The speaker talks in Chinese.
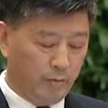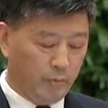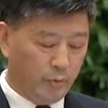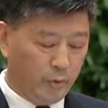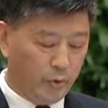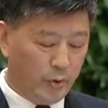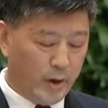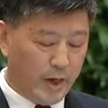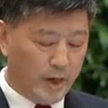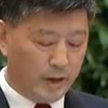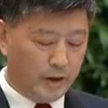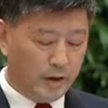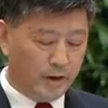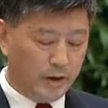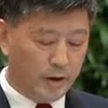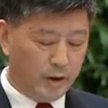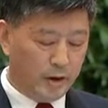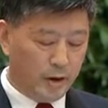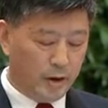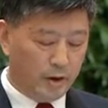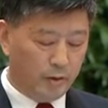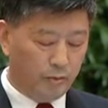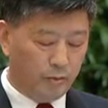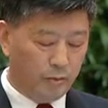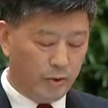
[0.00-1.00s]
不断提
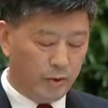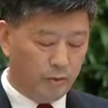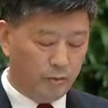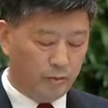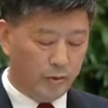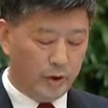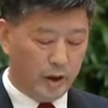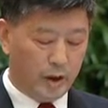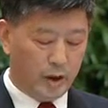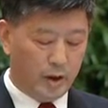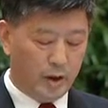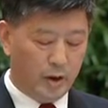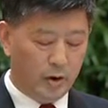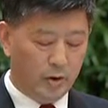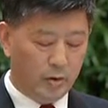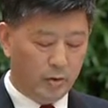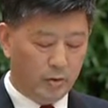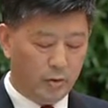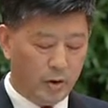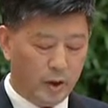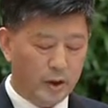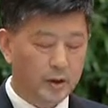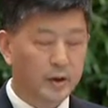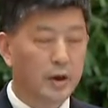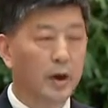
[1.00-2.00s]
高队伍的
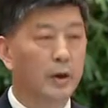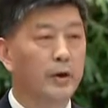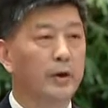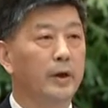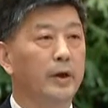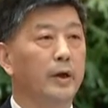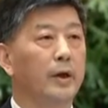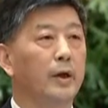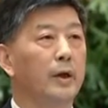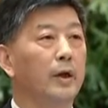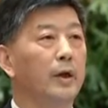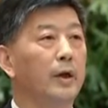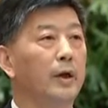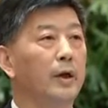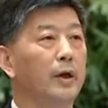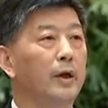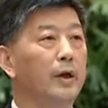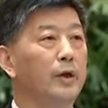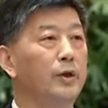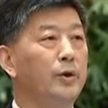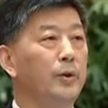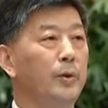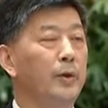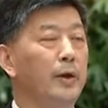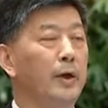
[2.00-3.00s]
创造力、
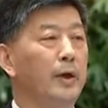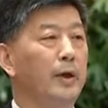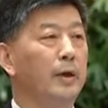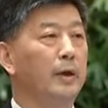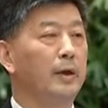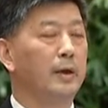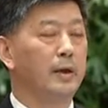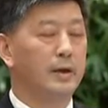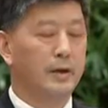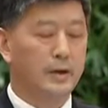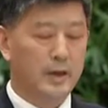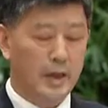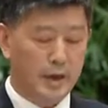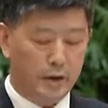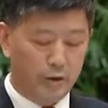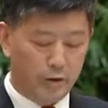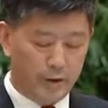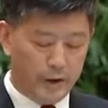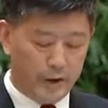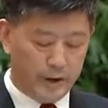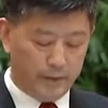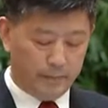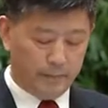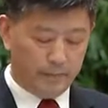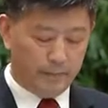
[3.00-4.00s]
凝聚力、战斗
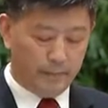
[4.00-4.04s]
力。